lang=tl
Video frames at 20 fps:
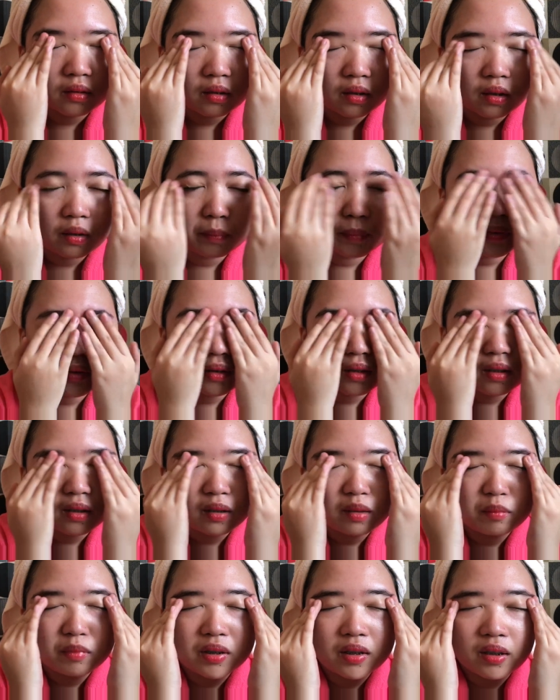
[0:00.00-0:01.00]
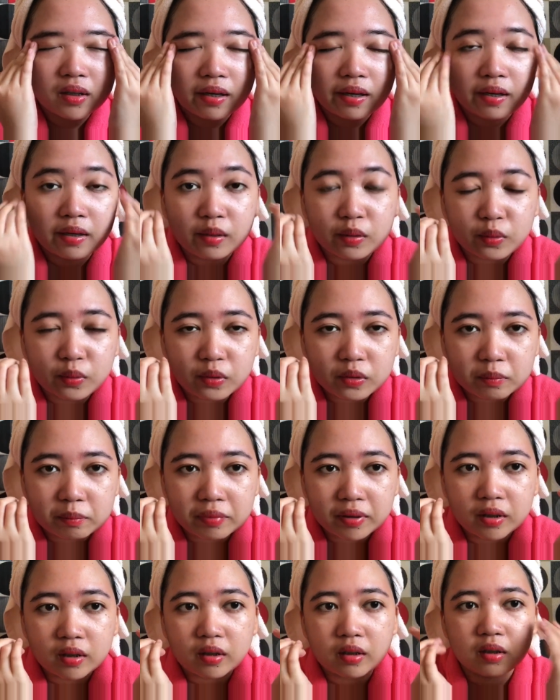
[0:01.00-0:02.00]
Kapag di ka naman nag-aircon,
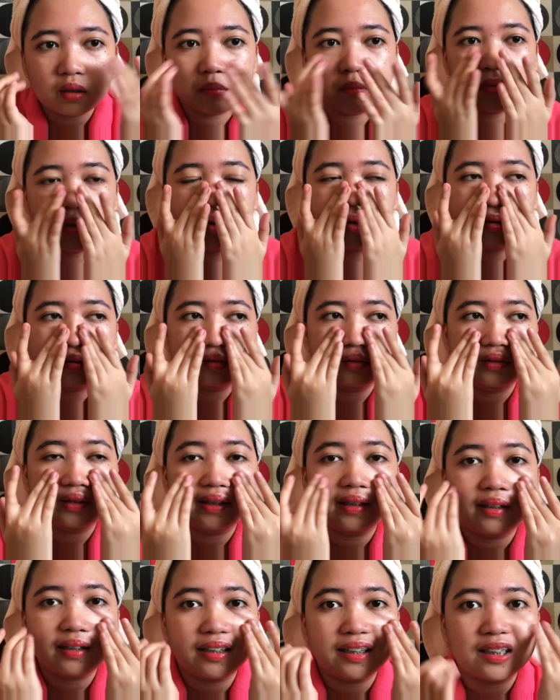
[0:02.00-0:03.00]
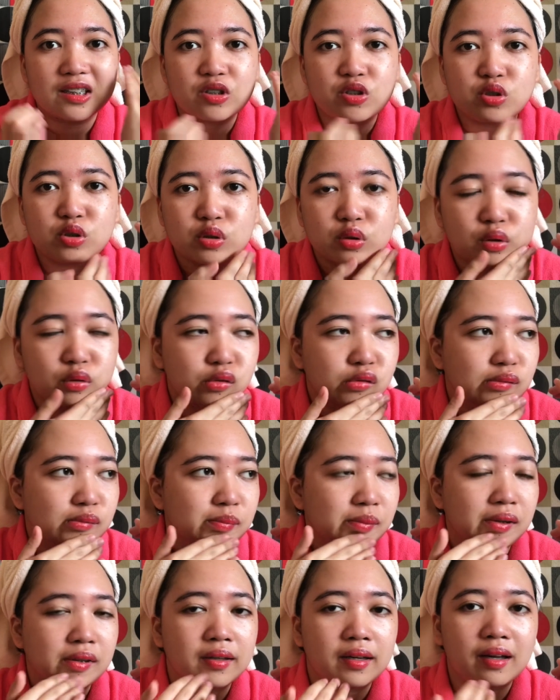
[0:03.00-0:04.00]
para ka namang nililitsyon.
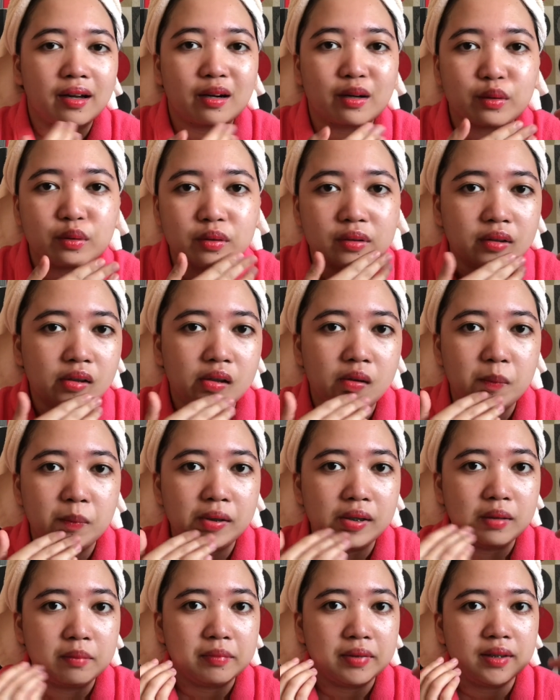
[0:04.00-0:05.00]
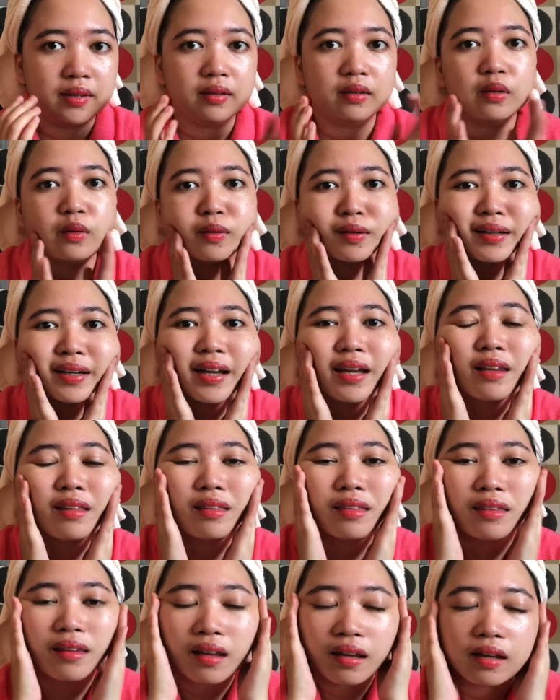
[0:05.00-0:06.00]
Pag nag-aircon ka naman, ang mahal ng
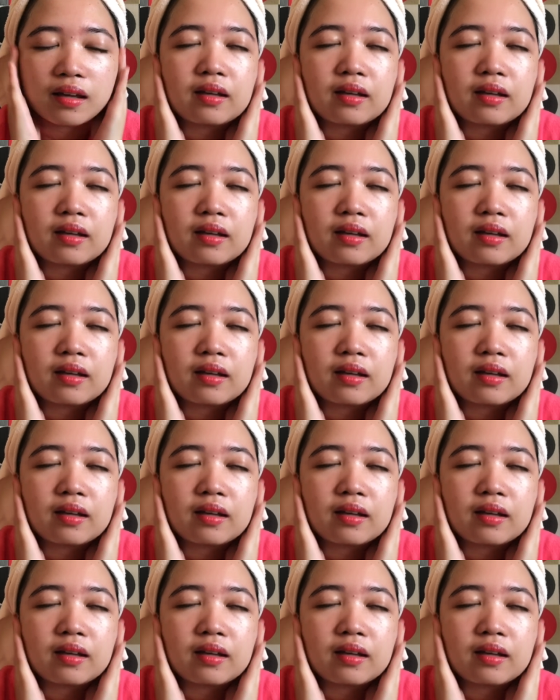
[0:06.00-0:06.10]
kuryente.